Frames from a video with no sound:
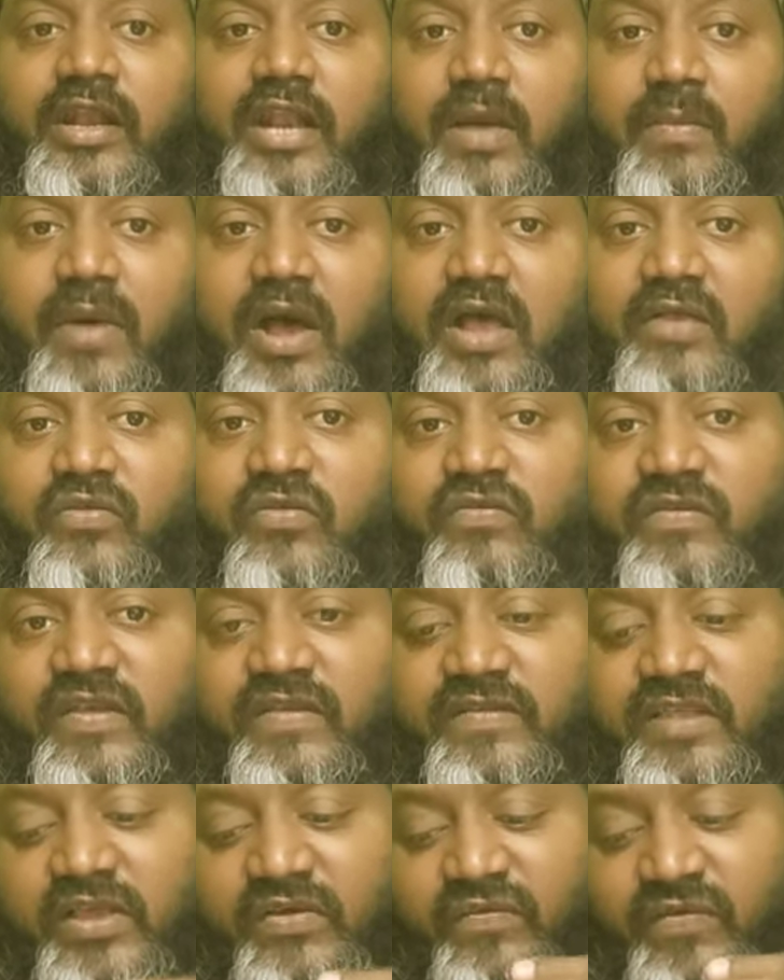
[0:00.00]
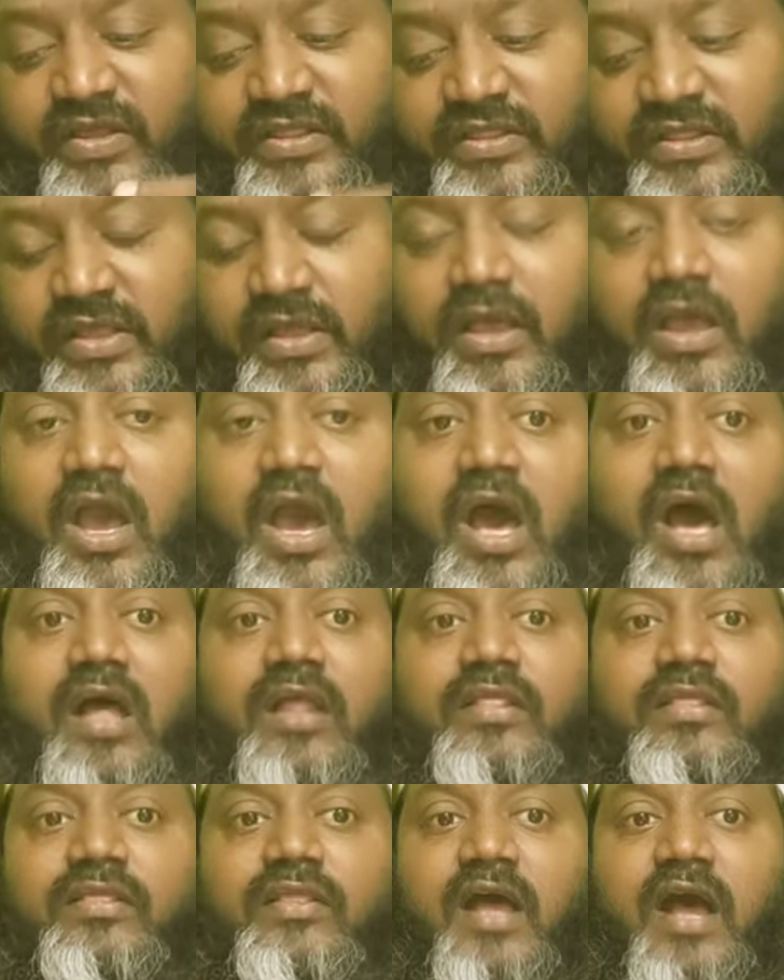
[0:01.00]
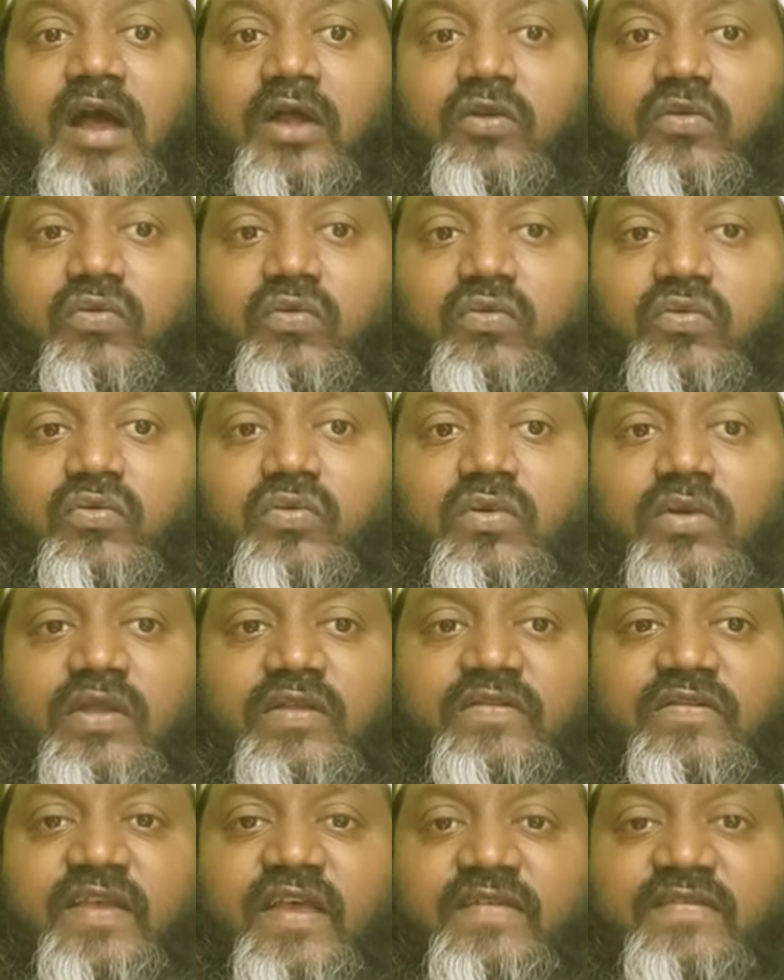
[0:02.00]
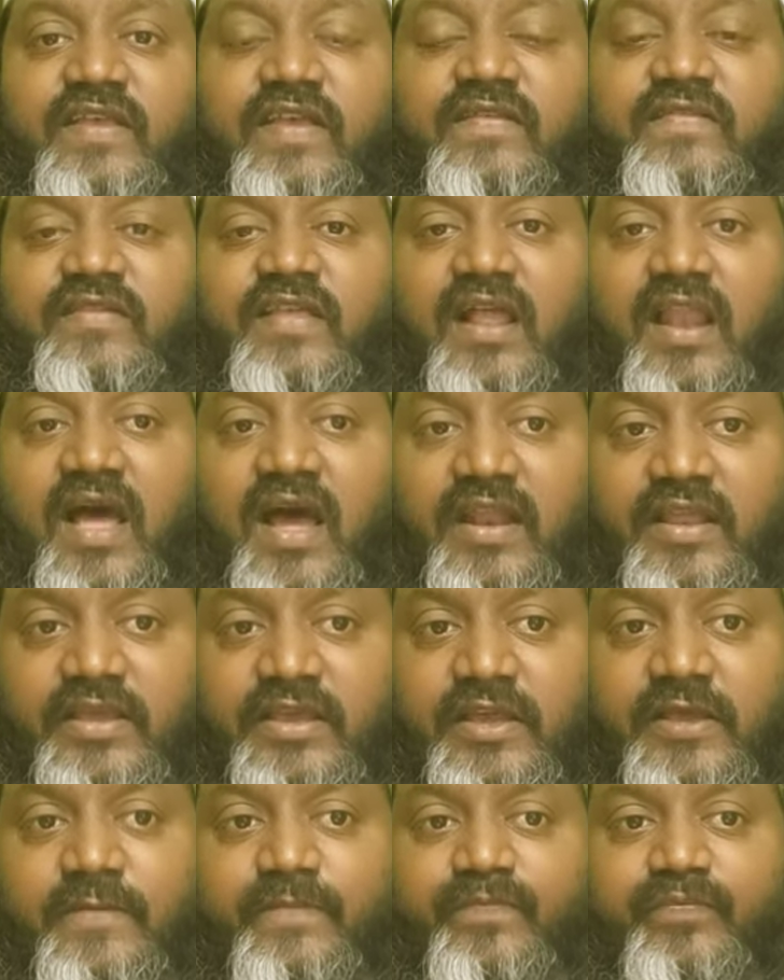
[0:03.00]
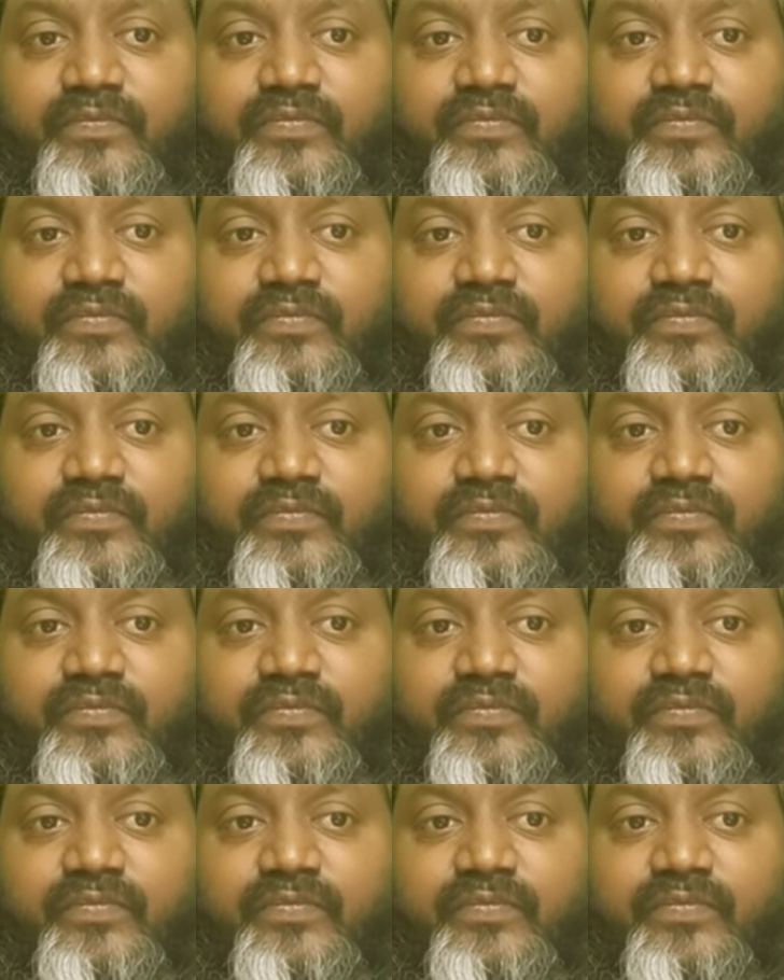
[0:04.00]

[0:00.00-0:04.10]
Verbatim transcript: నమాజు చేసే వ్యక్తి తాను చేసే స్థలానికి